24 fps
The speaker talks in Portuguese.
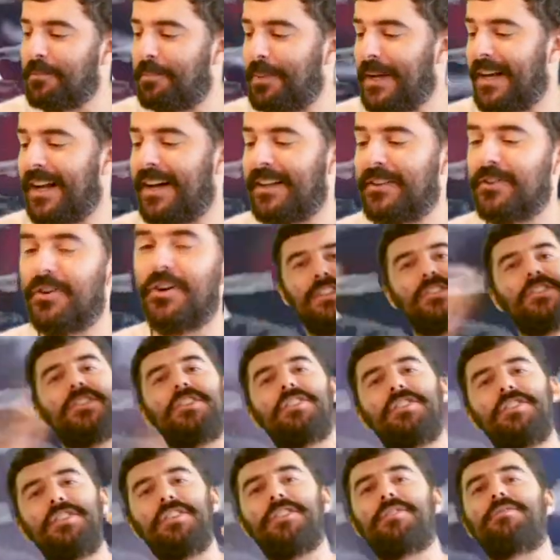Imperador.
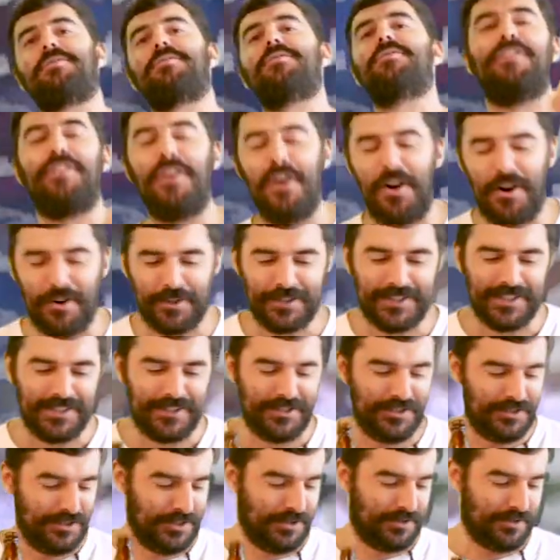Didico, volta,
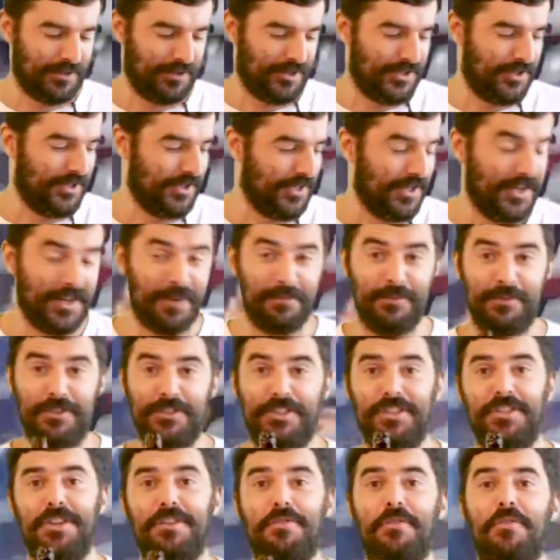Didico, eu te amo.
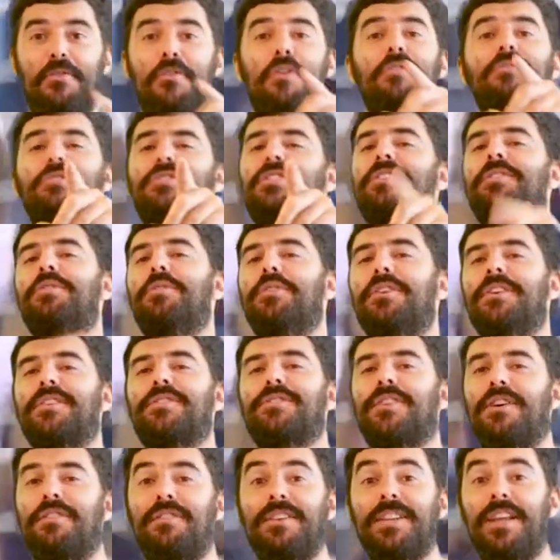Didico, continue
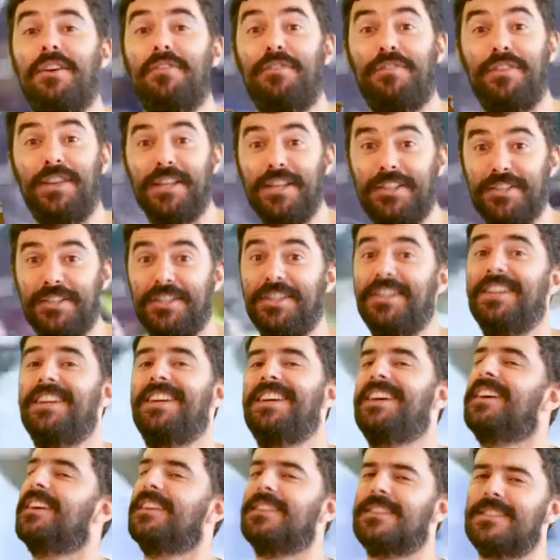sua vida fit.
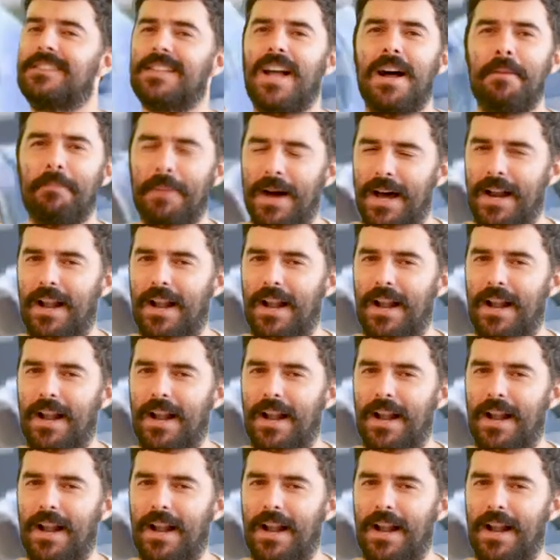Um brinde, Está Didico.